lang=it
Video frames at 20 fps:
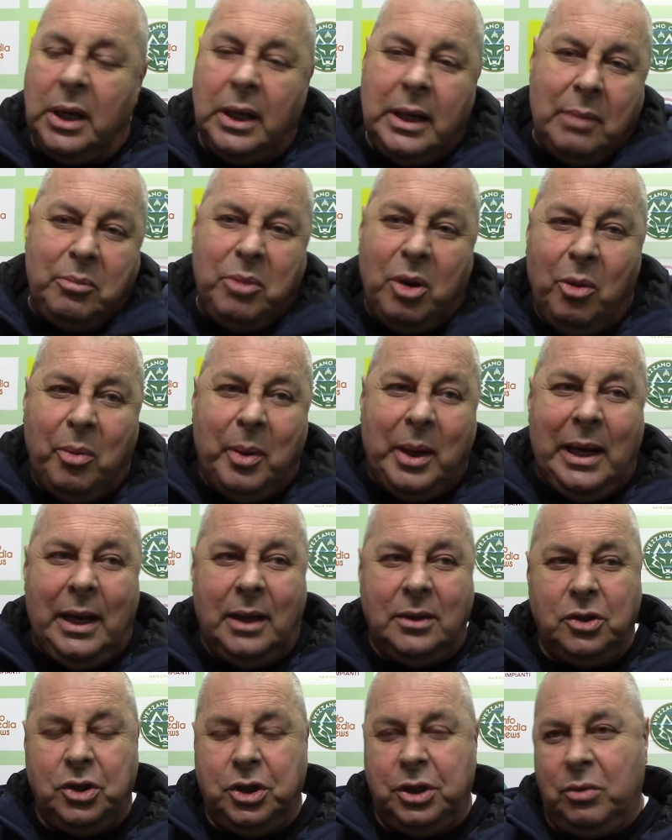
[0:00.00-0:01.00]
Ne abbiamo
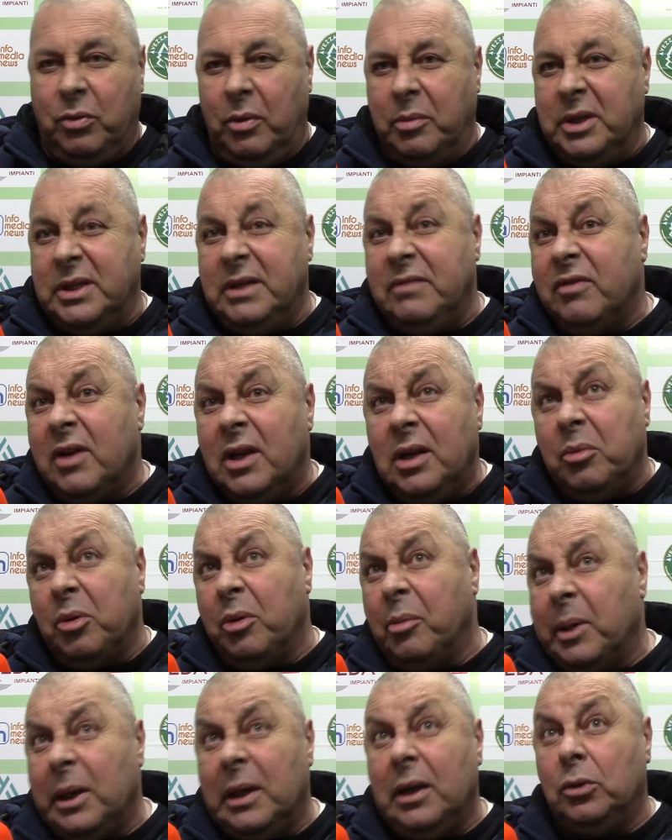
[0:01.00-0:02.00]
parlato cinque mesi fa, ne abbiamo
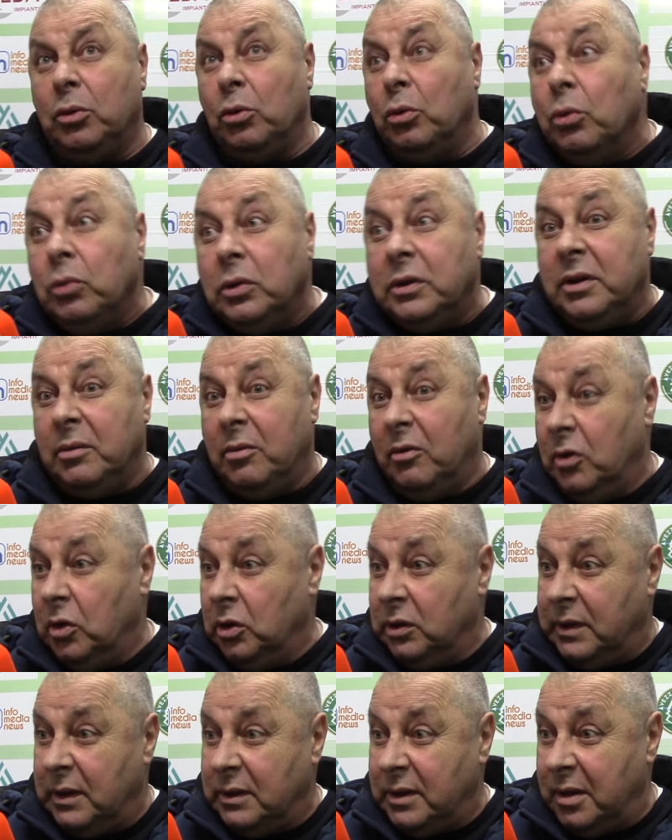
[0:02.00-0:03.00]
parlato l'ultima
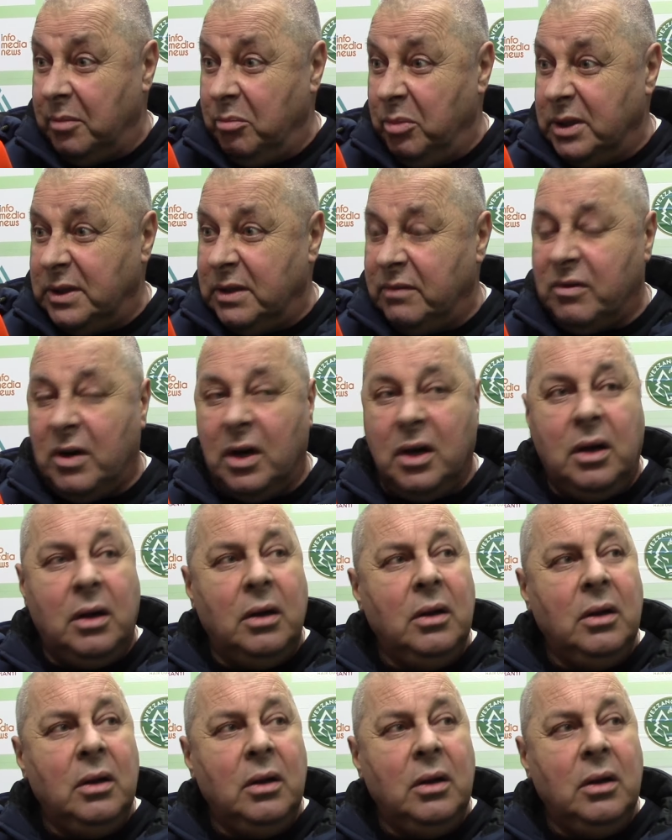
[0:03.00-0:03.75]
volta tre mesi fa.